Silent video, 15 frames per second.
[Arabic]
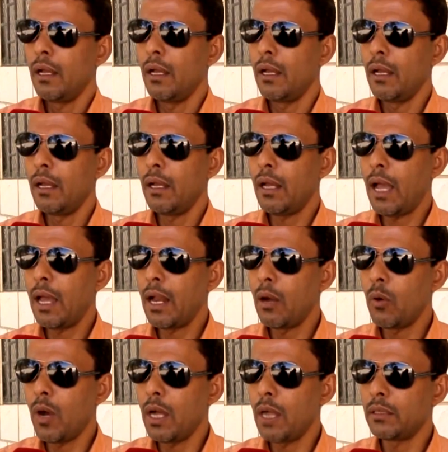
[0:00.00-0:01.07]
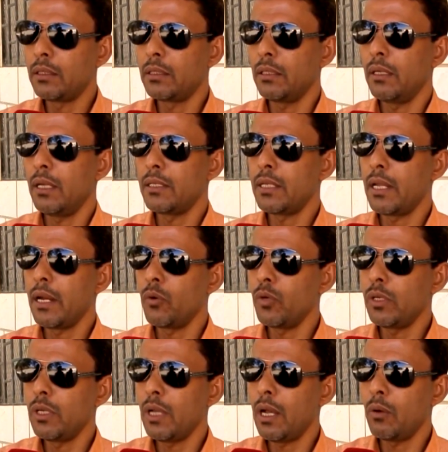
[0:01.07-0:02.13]
آه، علاوات
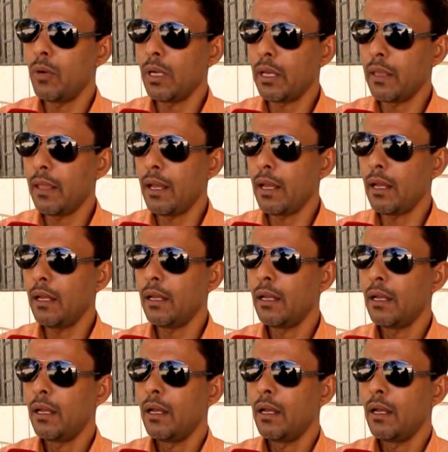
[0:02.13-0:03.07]
السنوية وكذا